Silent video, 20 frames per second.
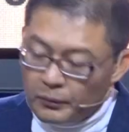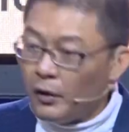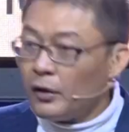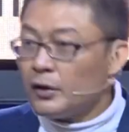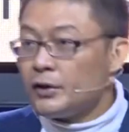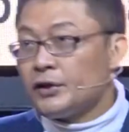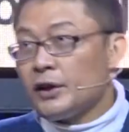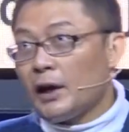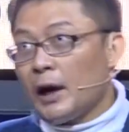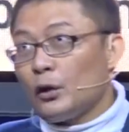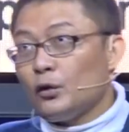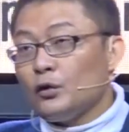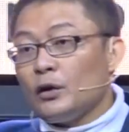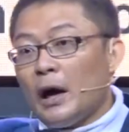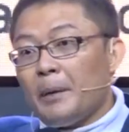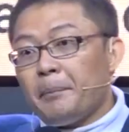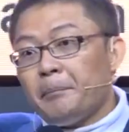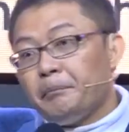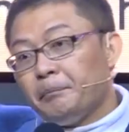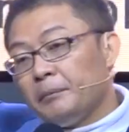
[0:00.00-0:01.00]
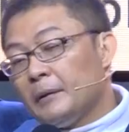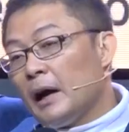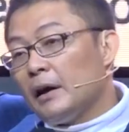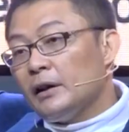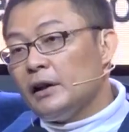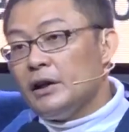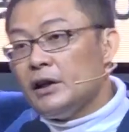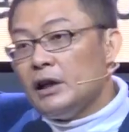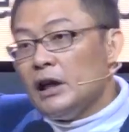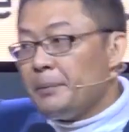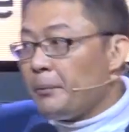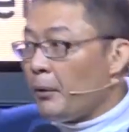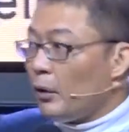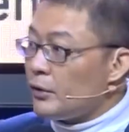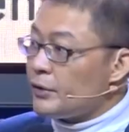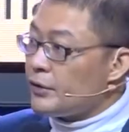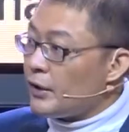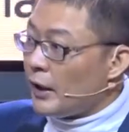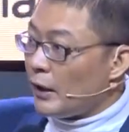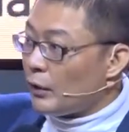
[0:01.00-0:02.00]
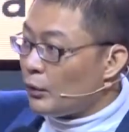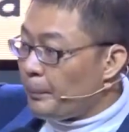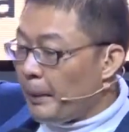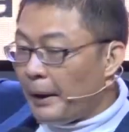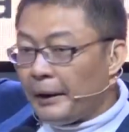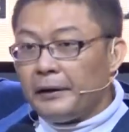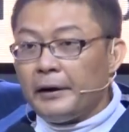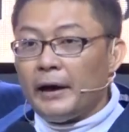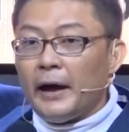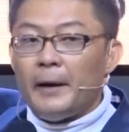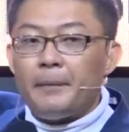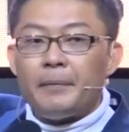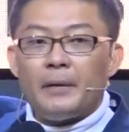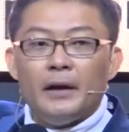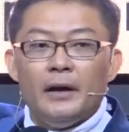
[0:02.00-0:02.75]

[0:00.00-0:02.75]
Pohon jarak itu enggak, enggak tinggi, pohon jarak itu pendek.